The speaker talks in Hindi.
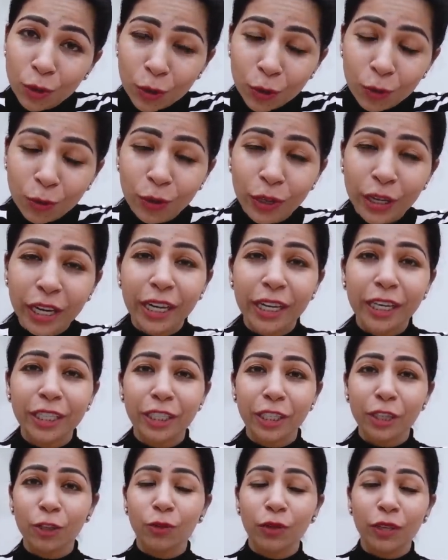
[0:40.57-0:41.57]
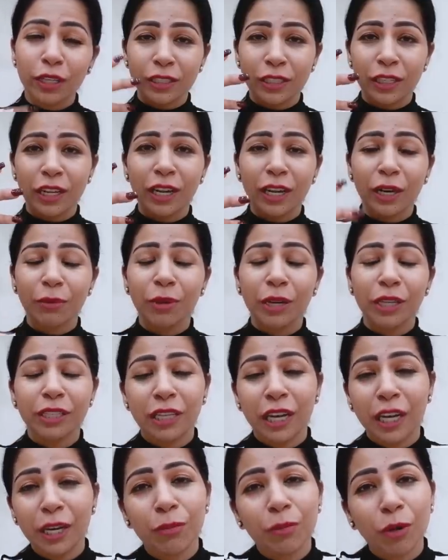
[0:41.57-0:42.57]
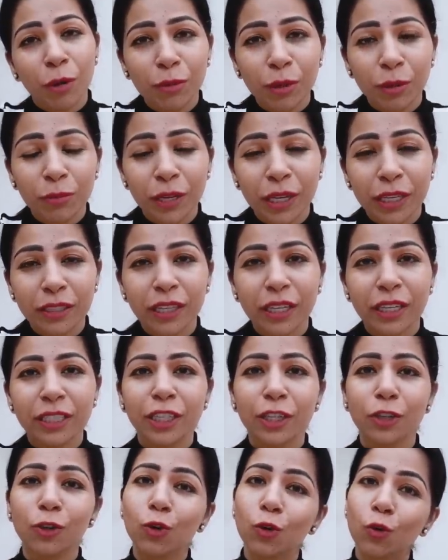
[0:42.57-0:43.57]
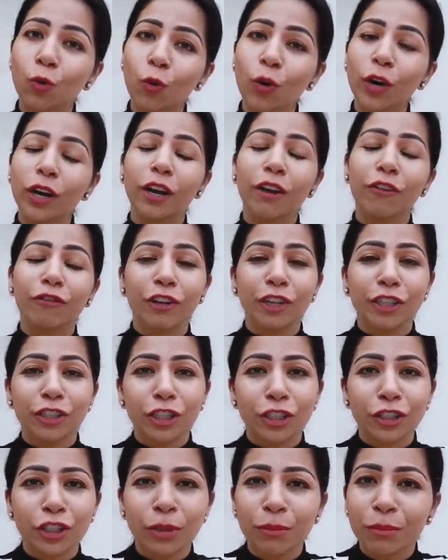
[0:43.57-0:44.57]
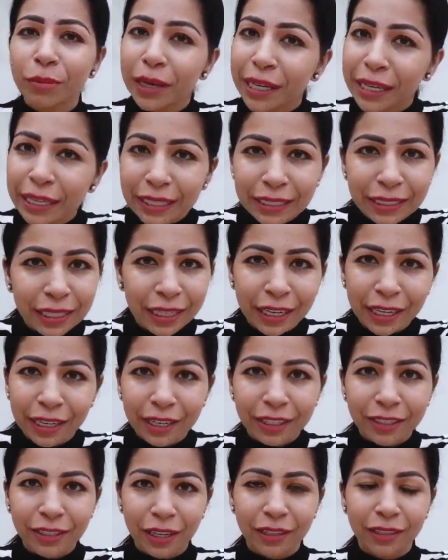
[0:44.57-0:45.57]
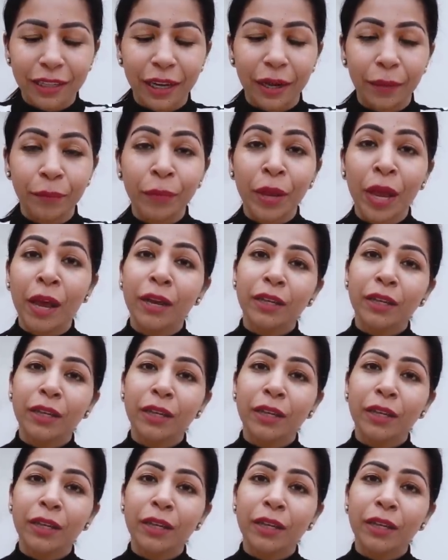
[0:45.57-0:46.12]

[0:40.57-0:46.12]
उन लोगों के लिए जिनको नस्ला की बड़ी सारी प्रॉब्लम रहती है जिनको को कोल्ड कफ कंजेशन बड़ी ईजिली लग जाता है